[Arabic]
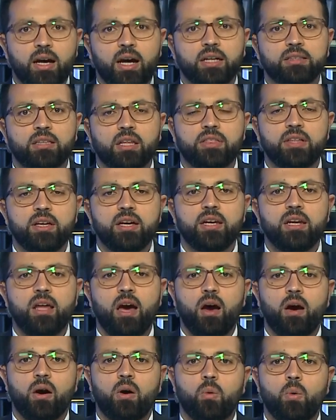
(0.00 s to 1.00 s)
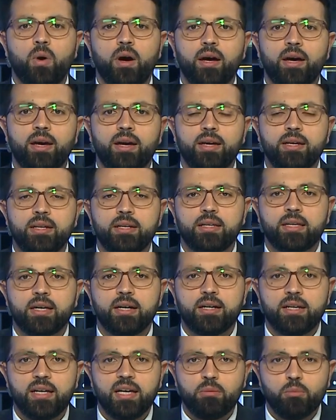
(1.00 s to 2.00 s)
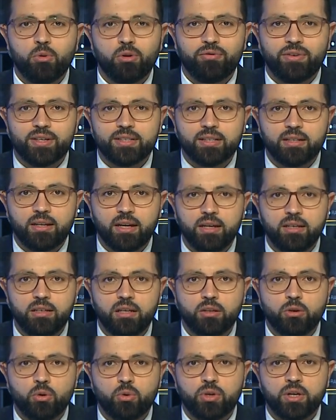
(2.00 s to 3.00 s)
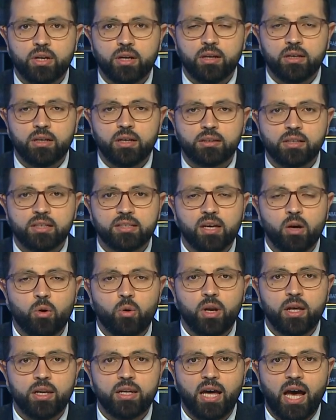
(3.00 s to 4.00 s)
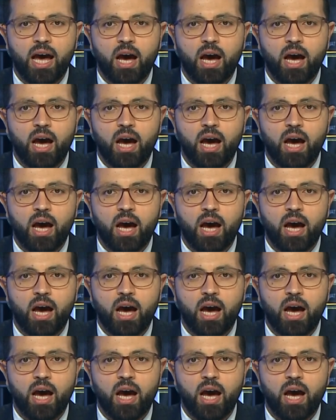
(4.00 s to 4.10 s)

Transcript: حدثان وإن كانا منفصلين يثيران تساؤلا